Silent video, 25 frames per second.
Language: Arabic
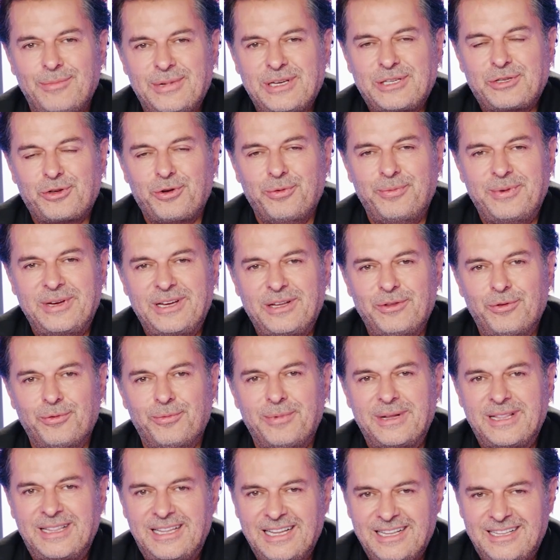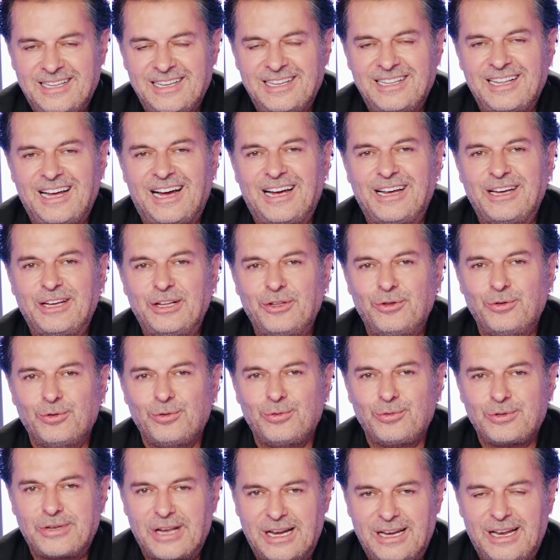ماسكه بايده مديت ايدي على ايده
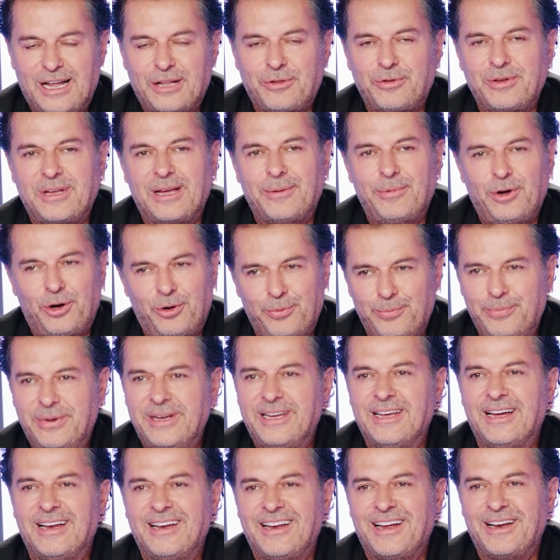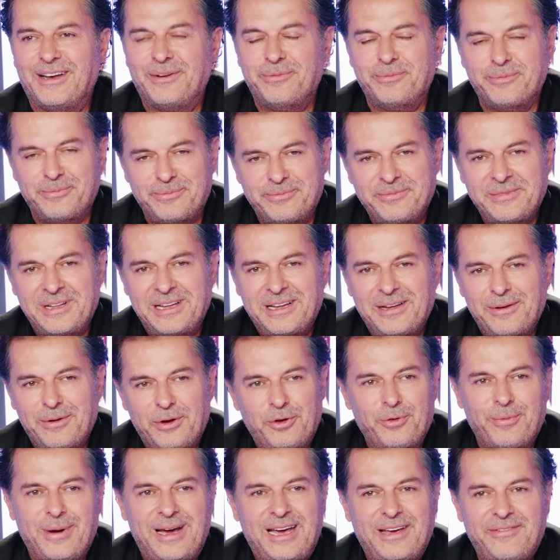وشلحته اياه بحبيا يعني
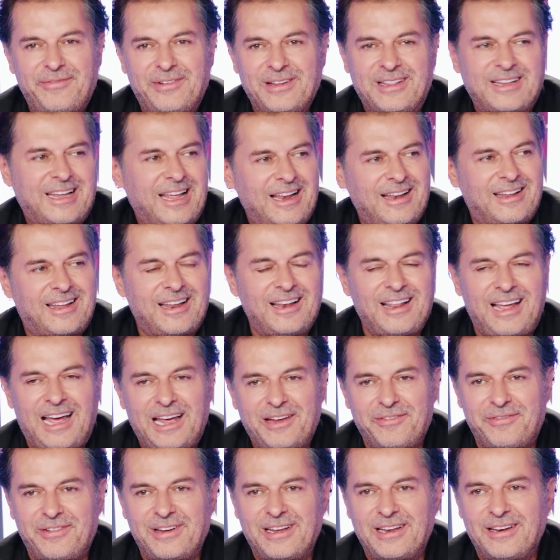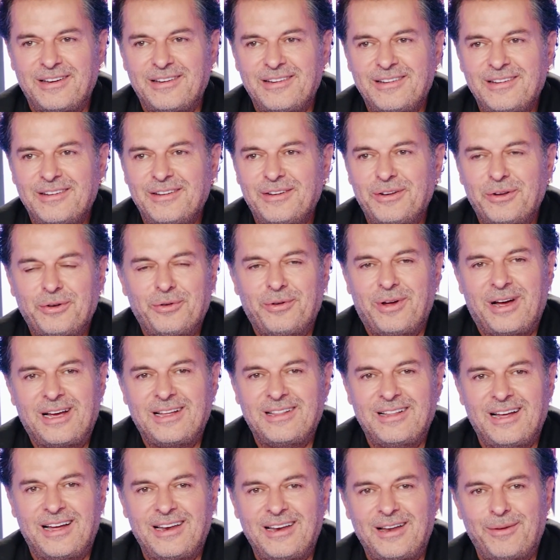انه ما خفت كل كل خايفين انه
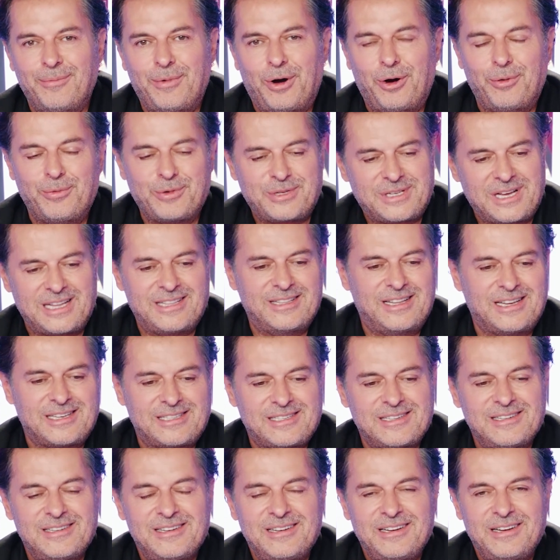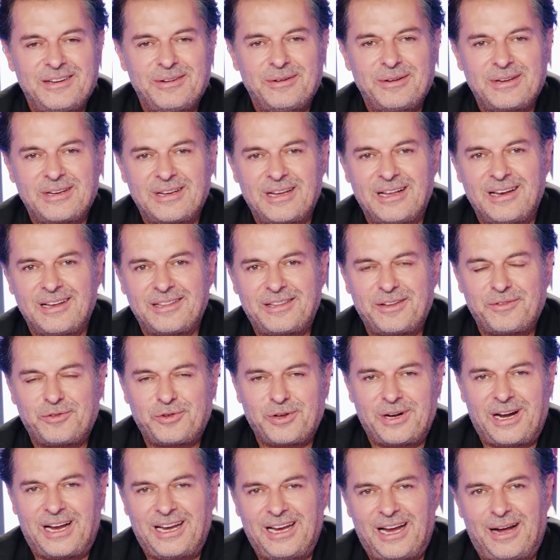هيدا هلا معه مسدس يا لطيف
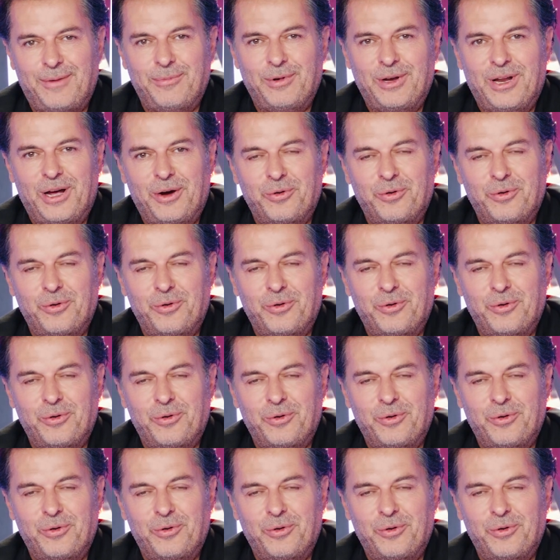شو رح يعمل